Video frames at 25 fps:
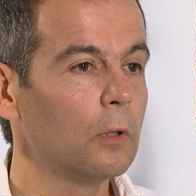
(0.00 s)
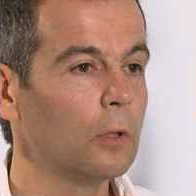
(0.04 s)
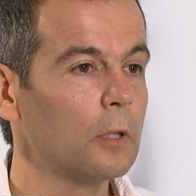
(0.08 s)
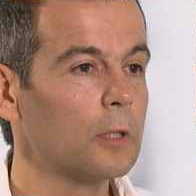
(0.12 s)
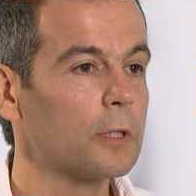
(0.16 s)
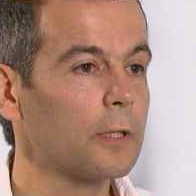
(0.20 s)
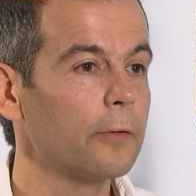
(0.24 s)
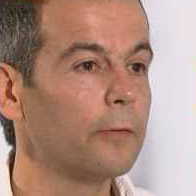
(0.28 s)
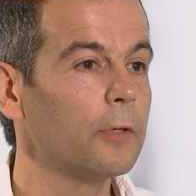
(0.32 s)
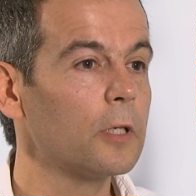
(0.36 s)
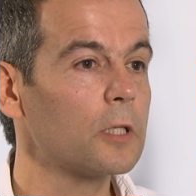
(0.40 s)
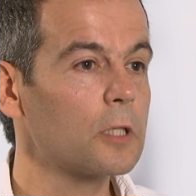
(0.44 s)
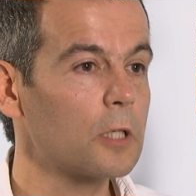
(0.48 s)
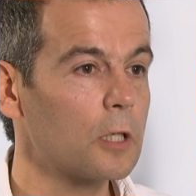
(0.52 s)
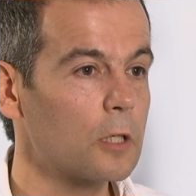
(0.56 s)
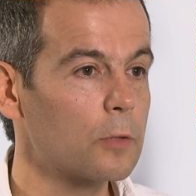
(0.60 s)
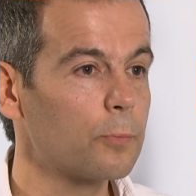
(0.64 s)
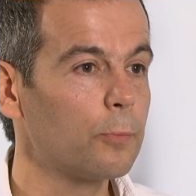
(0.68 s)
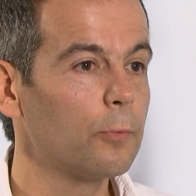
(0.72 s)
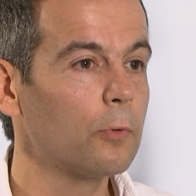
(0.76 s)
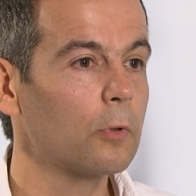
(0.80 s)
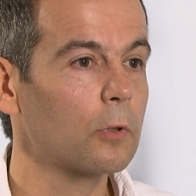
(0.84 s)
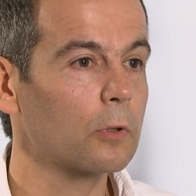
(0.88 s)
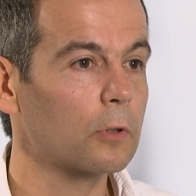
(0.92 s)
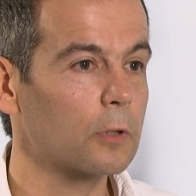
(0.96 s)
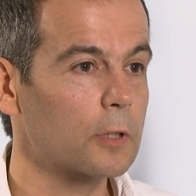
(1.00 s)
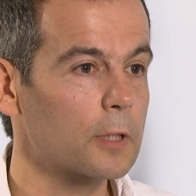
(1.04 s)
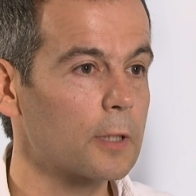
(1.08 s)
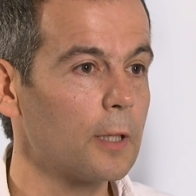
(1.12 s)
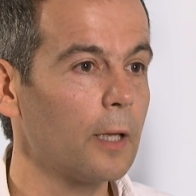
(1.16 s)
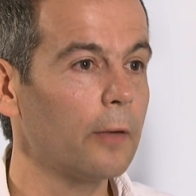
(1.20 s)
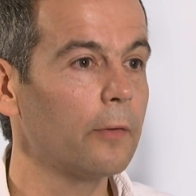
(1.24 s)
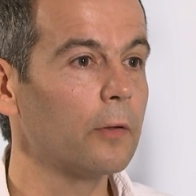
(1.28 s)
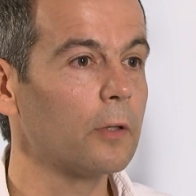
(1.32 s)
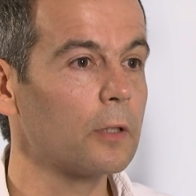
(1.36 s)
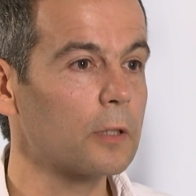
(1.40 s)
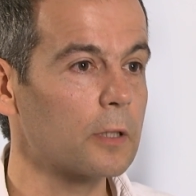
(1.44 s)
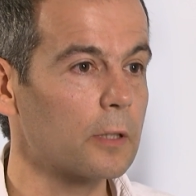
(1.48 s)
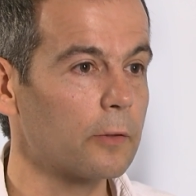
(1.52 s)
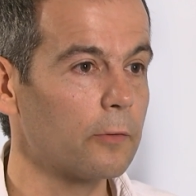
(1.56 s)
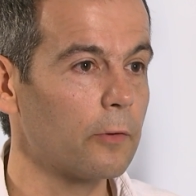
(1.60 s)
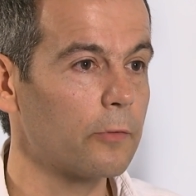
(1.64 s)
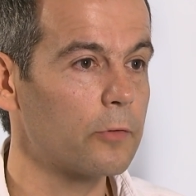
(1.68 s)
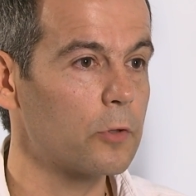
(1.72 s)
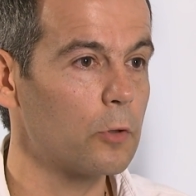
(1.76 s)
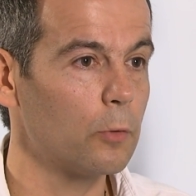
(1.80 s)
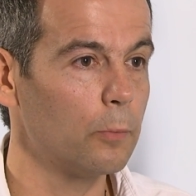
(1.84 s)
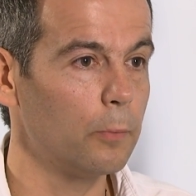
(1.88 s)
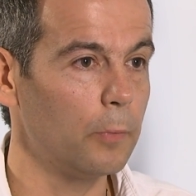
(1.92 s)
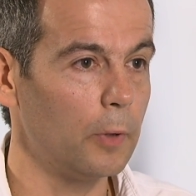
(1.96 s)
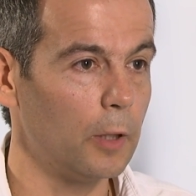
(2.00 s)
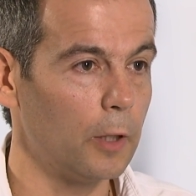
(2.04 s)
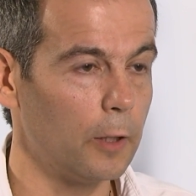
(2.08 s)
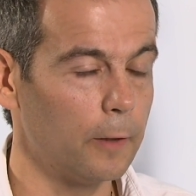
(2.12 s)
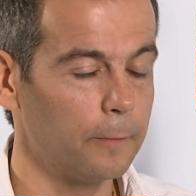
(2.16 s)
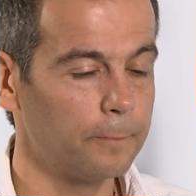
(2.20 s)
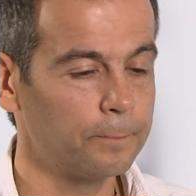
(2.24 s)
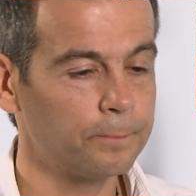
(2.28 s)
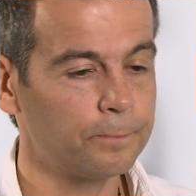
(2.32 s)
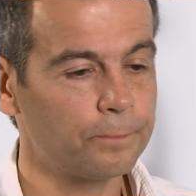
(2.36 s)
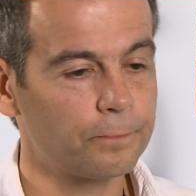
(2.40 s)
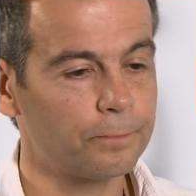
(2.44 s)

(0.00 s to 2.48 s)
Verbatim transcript: советский спорт славился во всем мире.